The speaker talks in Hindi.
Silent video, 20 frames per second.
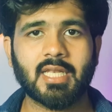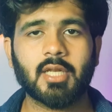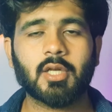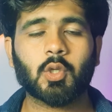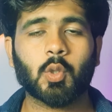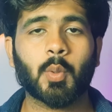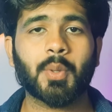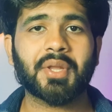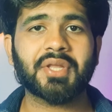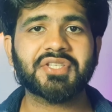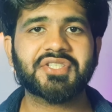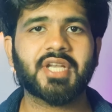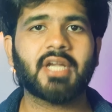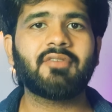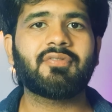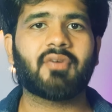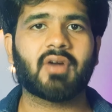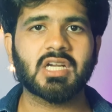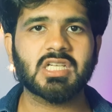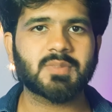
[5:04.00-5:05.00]
सेलर को
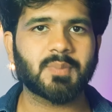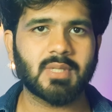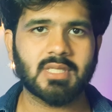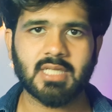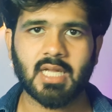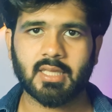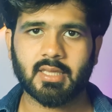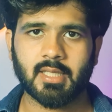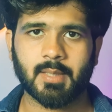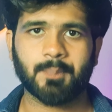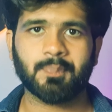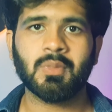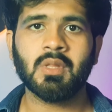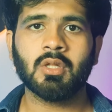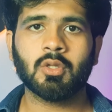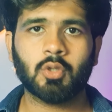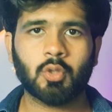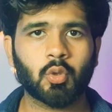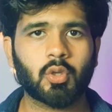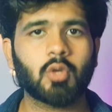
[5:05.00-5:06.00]
इंस्टेंट फंड्स मिल जाते हैं
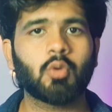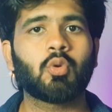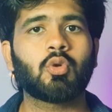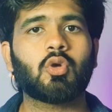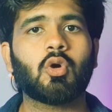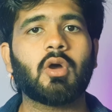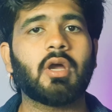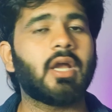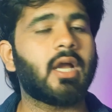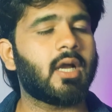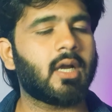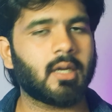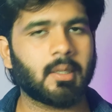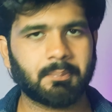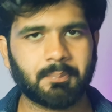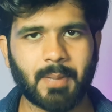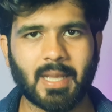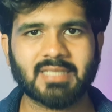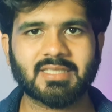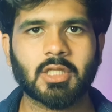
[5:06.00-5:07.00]
क्योंकि उनको
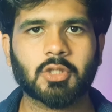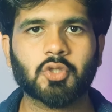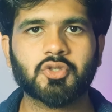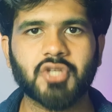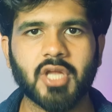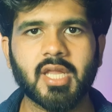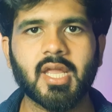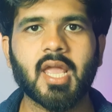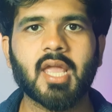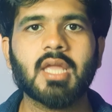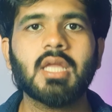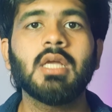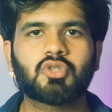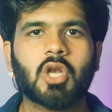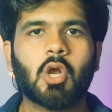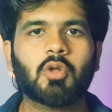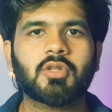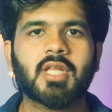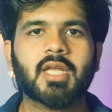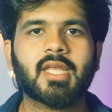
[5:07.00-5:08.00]
पैसा तो चाहिए ही
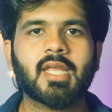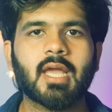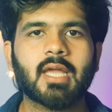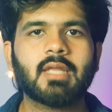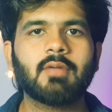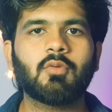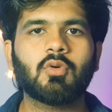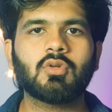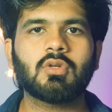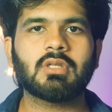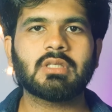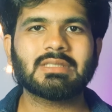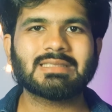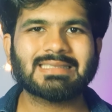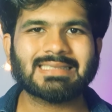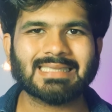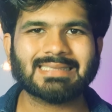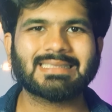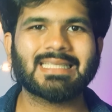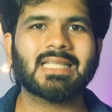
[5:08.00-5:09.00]
दूसरा होता क्या है कि वो
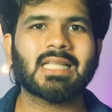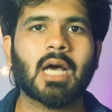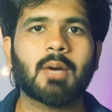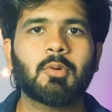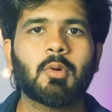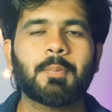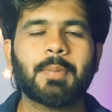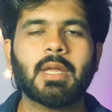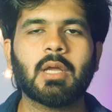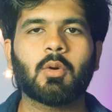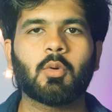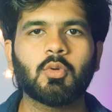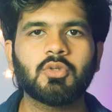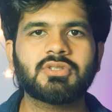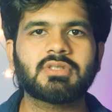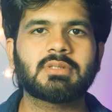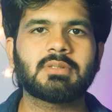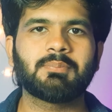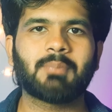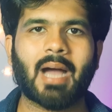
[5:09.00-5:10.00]
सस्ते दामों पे
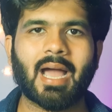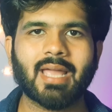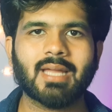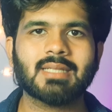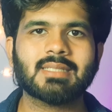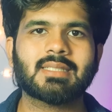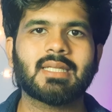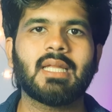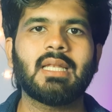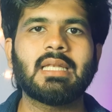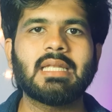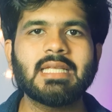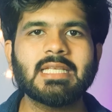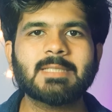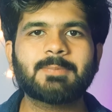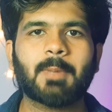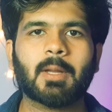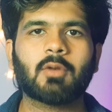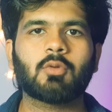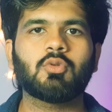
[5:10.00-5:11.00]
उस बायर से
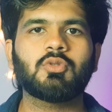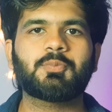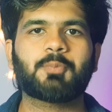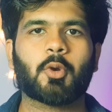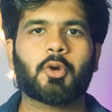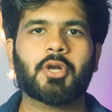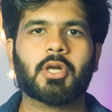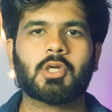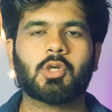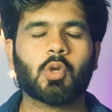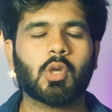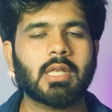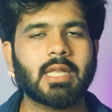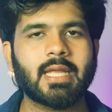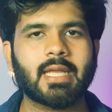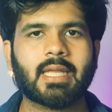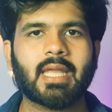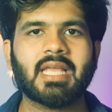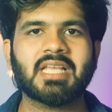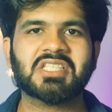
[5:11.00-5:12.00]
लीज पर उस प्रोडक्ट को
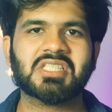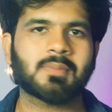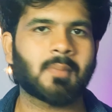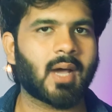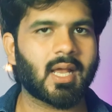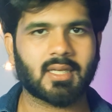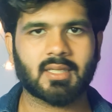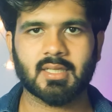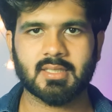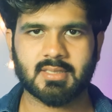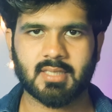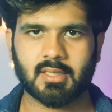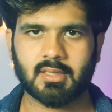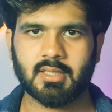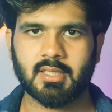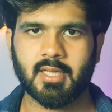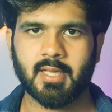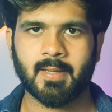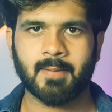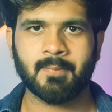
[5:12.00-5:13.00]
लेके इस्तेमाल कर सकती